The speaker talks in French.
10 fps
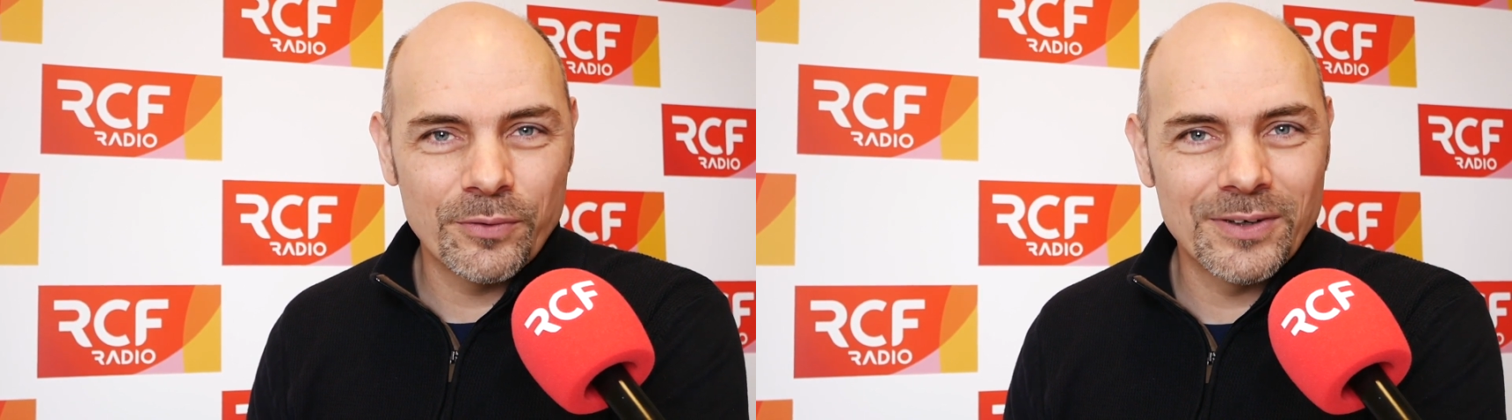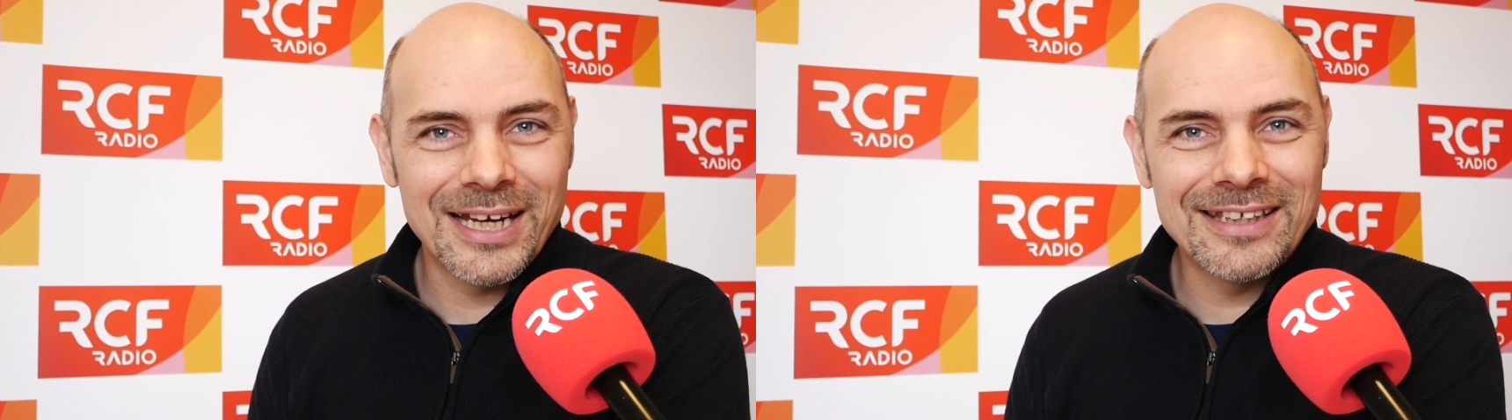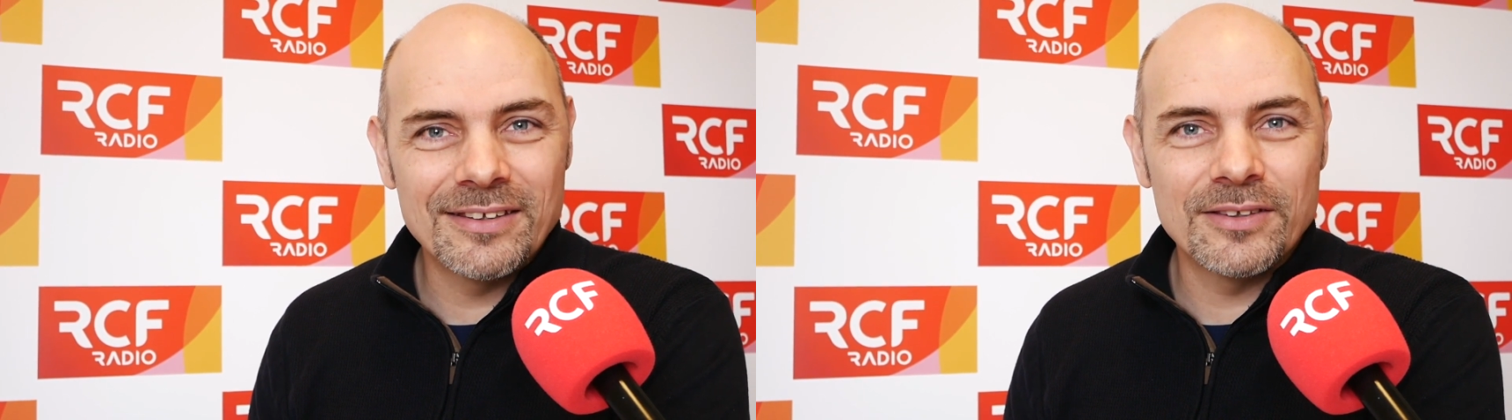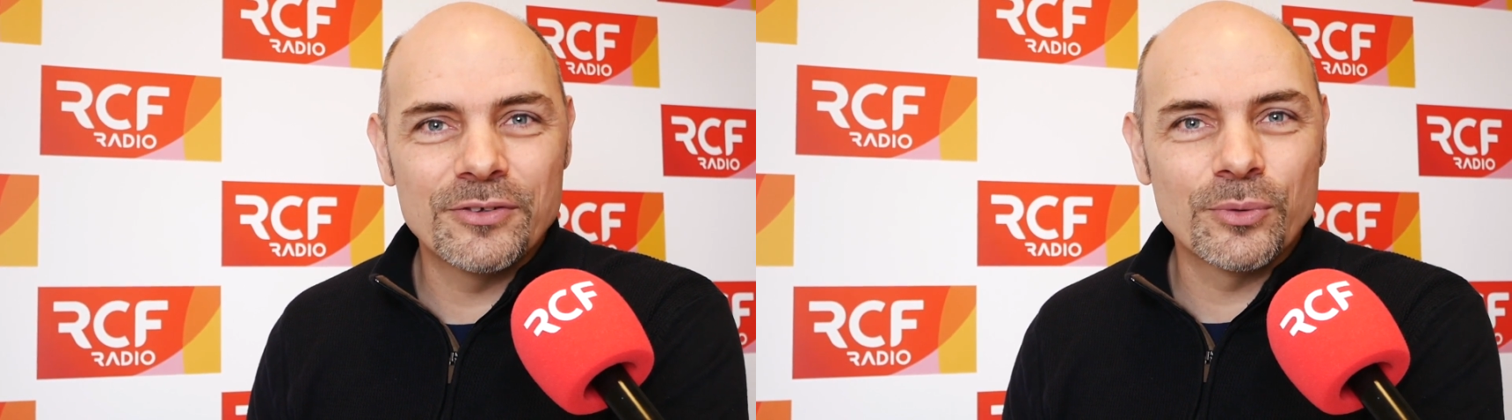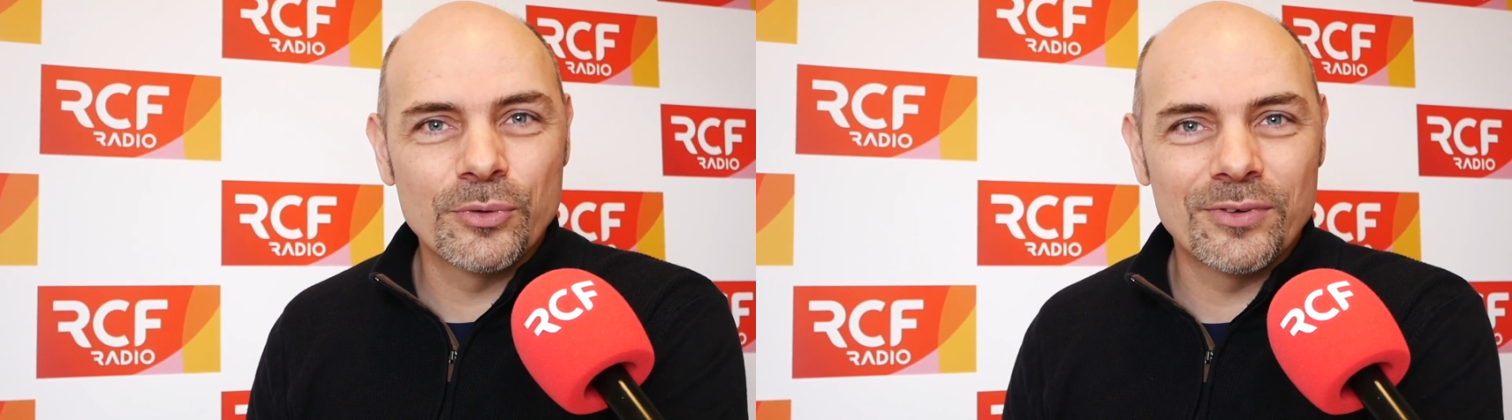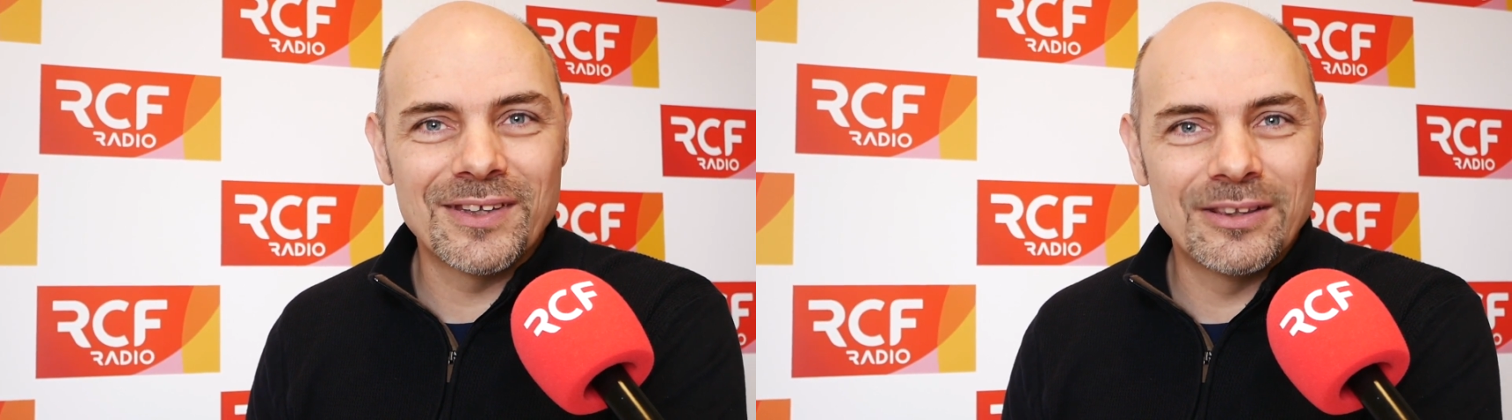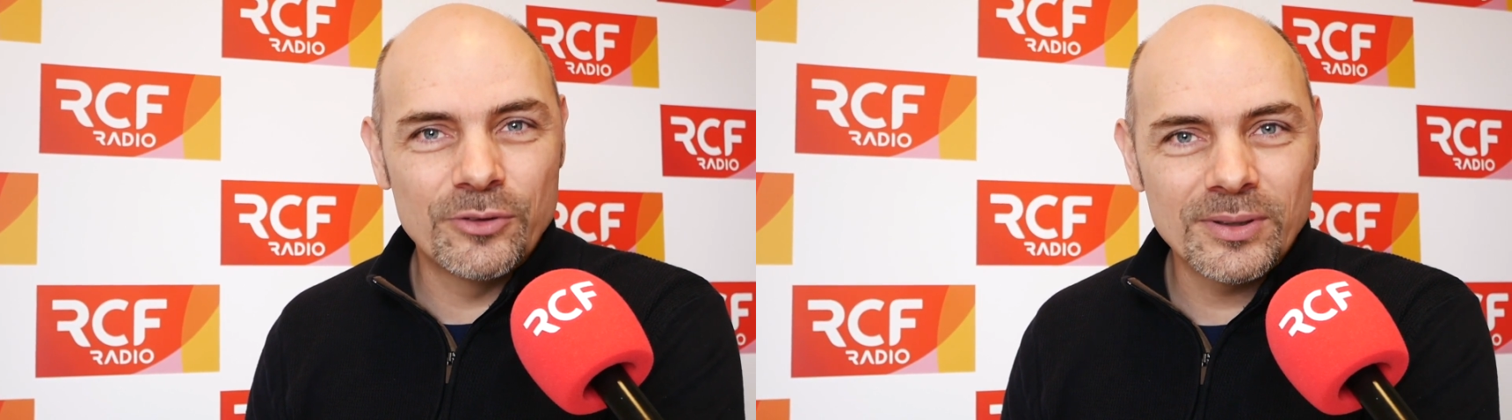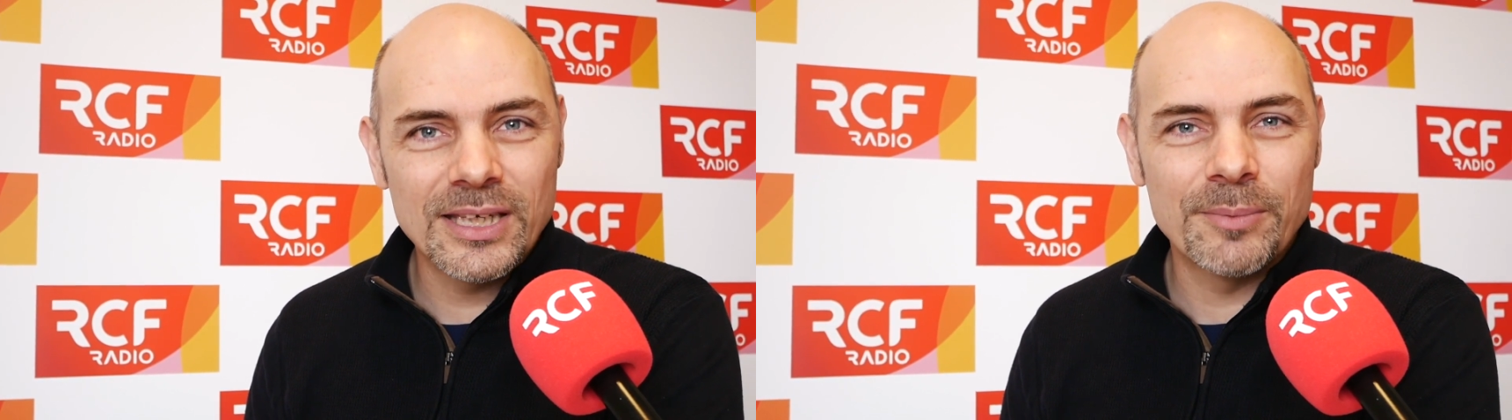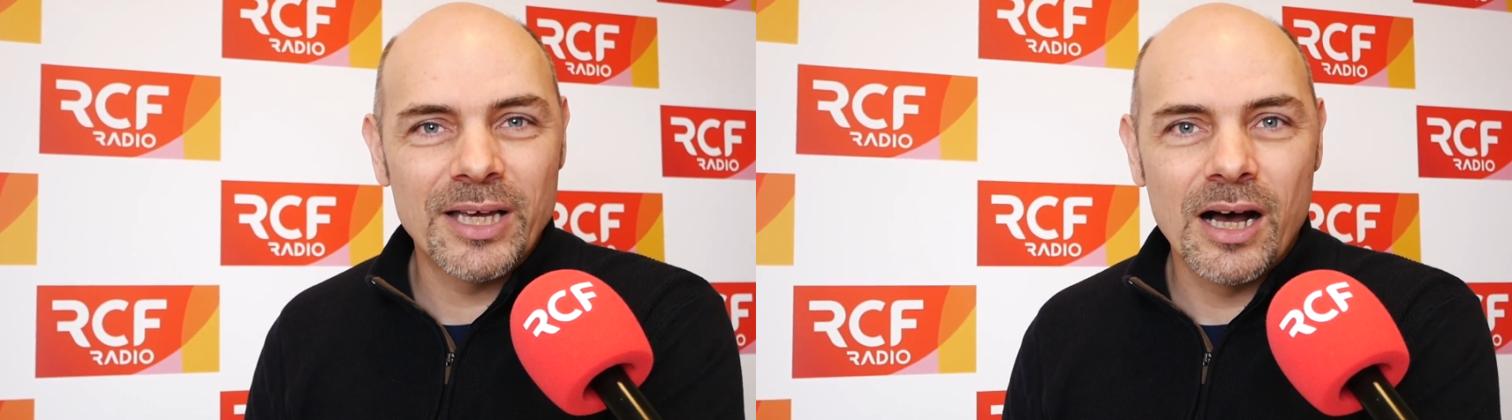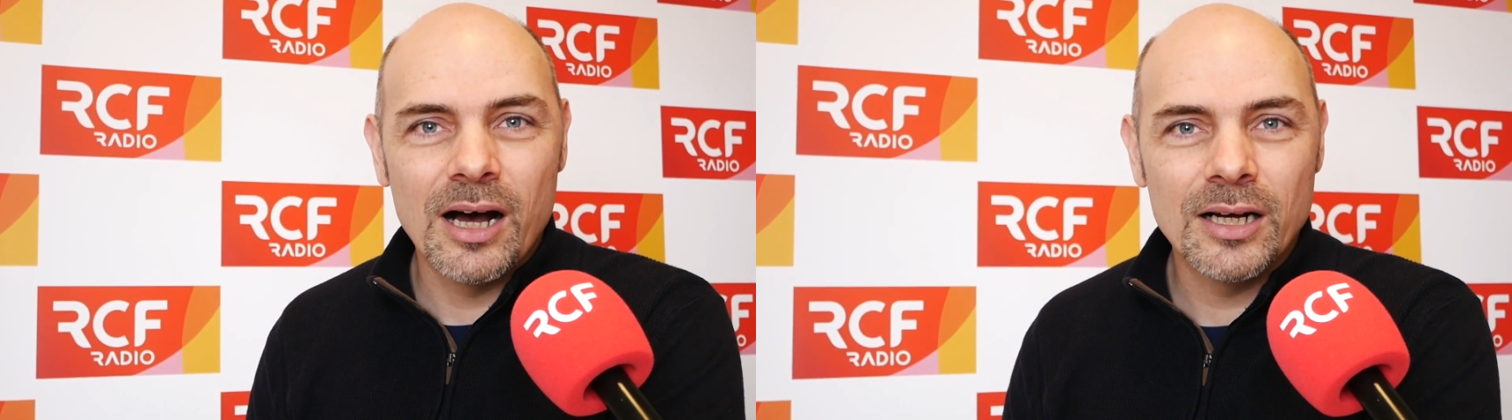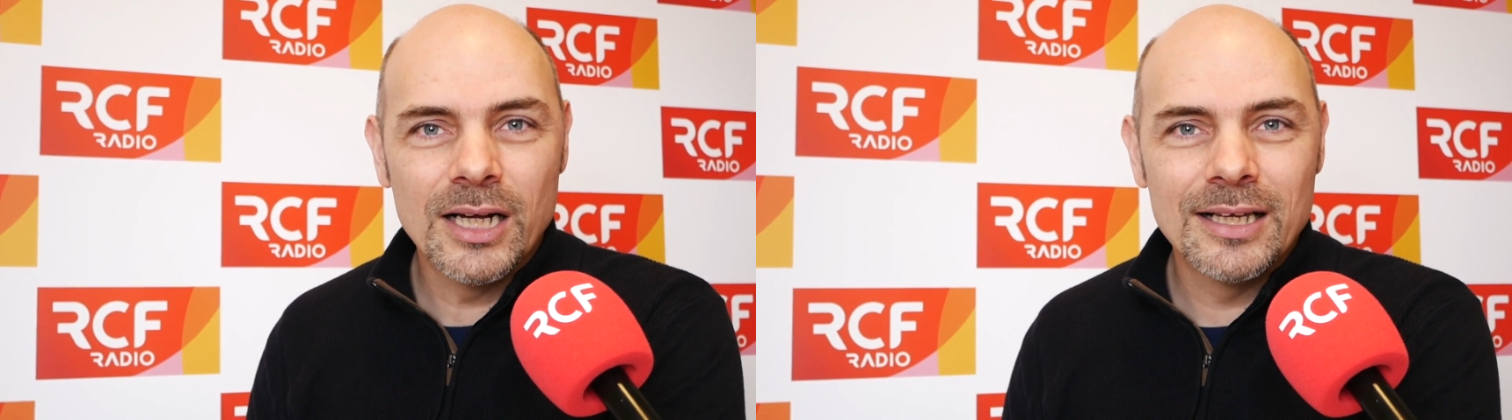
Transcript: faire l'acquisition de ces deux caméras